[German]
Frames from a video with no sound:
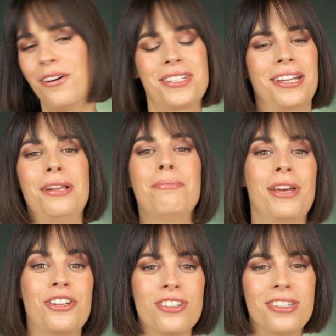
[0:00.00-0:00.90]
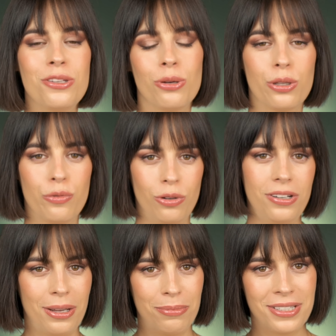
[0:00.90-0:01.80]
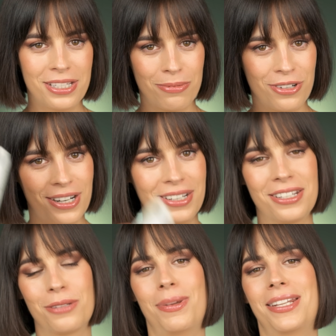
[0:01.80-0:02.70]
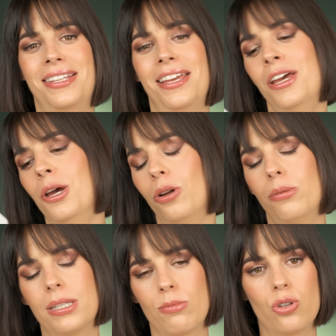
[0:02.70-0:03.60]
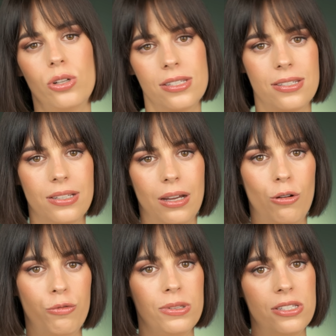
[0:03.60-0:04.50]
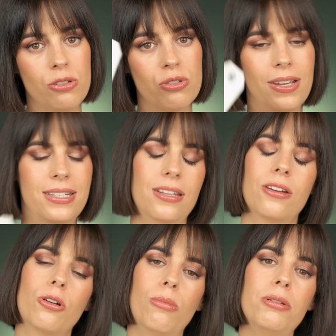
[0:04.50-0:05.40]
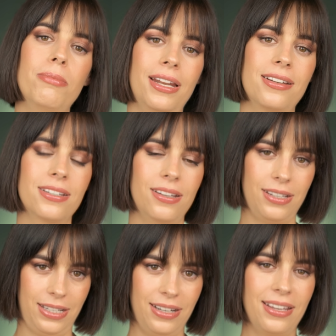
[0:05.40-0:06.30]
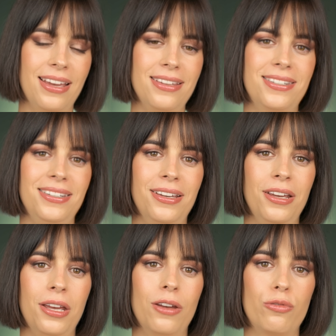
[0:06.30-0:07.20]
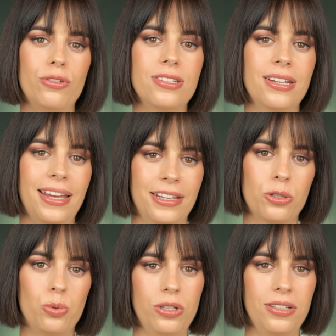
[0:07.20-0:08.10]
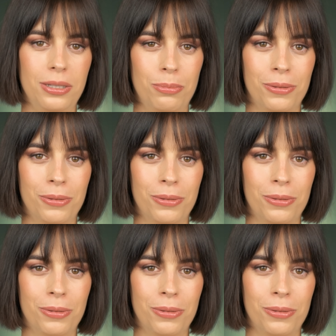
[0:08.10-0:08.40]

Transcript: aus allen Matches, die ich heute gefunden habe, ist das wahrscheinlich das Beste. Und da bin ich am stolzesten drauf, beziehungsweise Kompliment an den Casey für diesen echt guten Tipp.